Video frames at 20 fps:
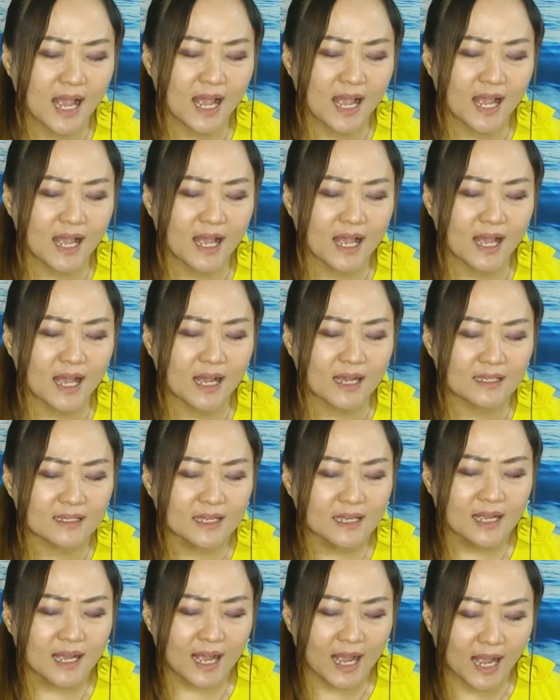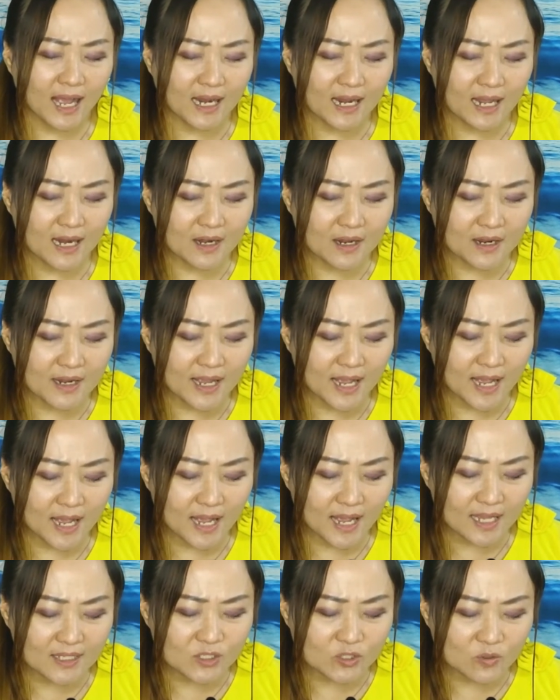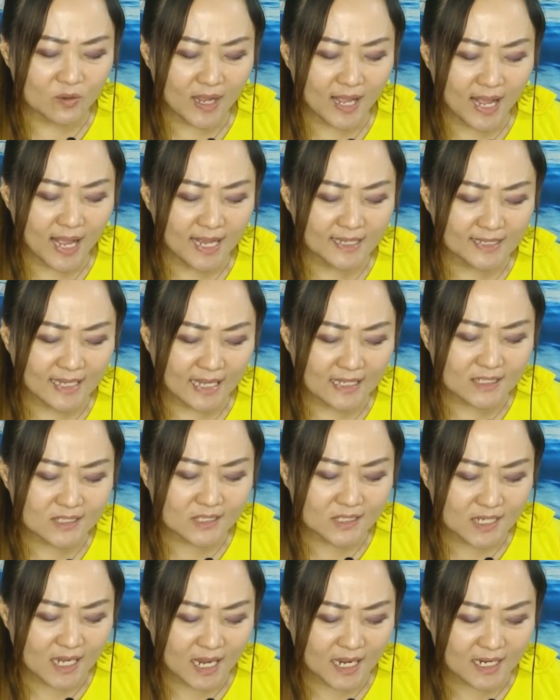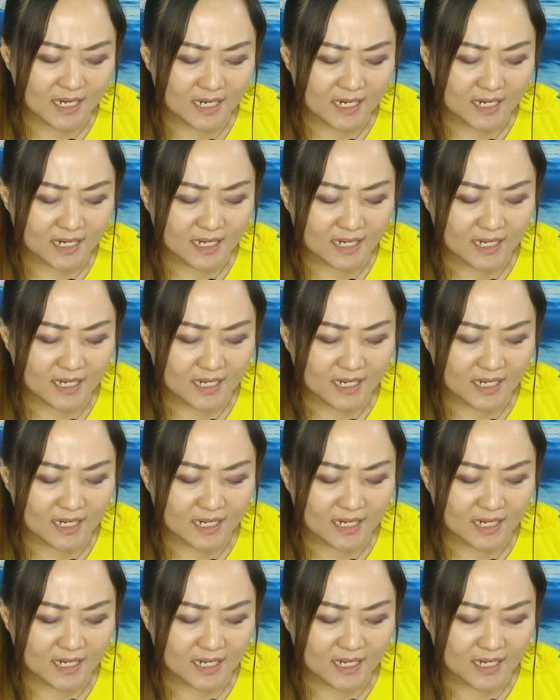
哈利路亚，主啊，感谢你。